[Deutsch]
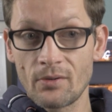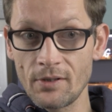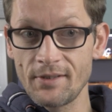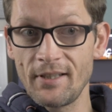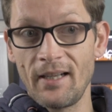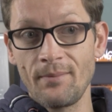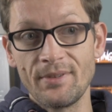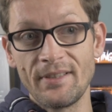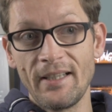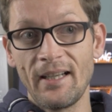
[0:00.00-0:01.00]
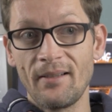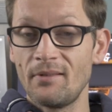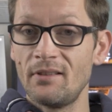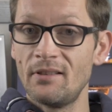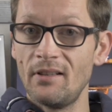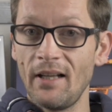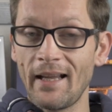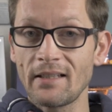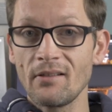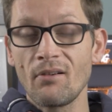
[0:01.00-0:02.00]
Gott sei Dank bisher, äh,
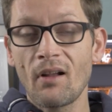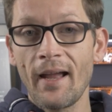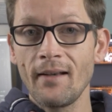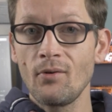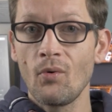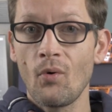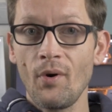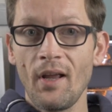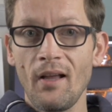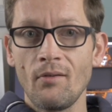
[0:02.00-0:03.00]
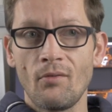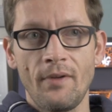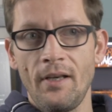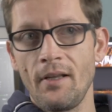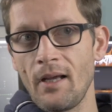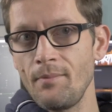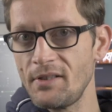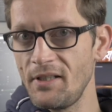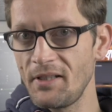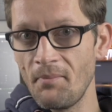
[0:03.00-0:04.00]
ich hatte noch kein Corona und wenn, dann habe ich
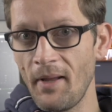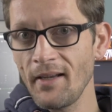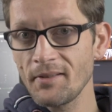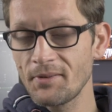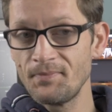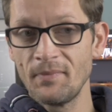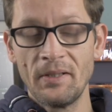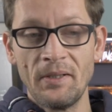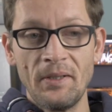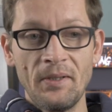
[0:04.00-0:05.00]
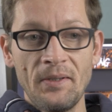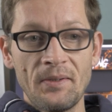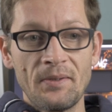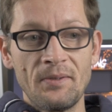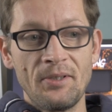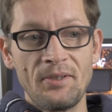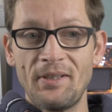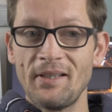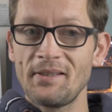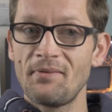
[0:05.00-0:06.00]
es nicht gemerkt. Ne, die
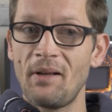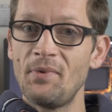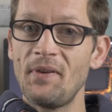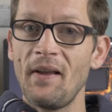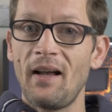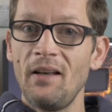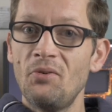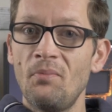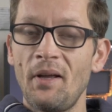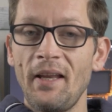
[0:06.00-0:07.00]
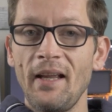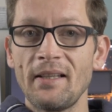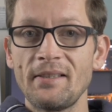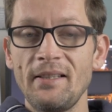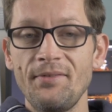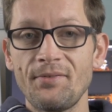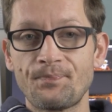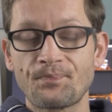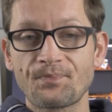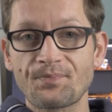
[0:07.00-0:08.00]
Tests waren bisher alle immer negativ
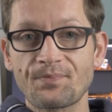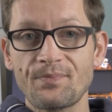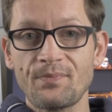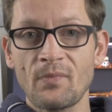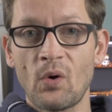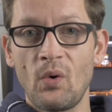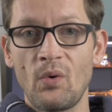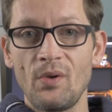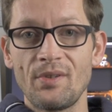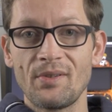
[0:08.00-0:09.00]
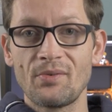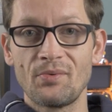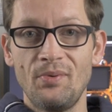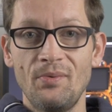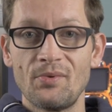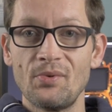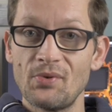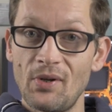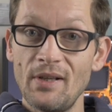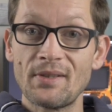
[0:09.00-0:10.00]
und so
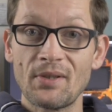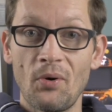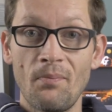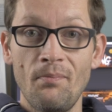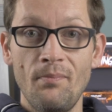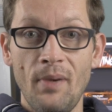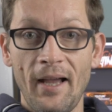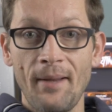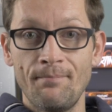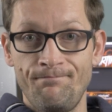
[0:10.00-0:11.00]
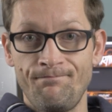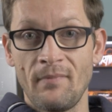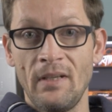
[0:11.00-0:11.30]
soll es auch bleiben.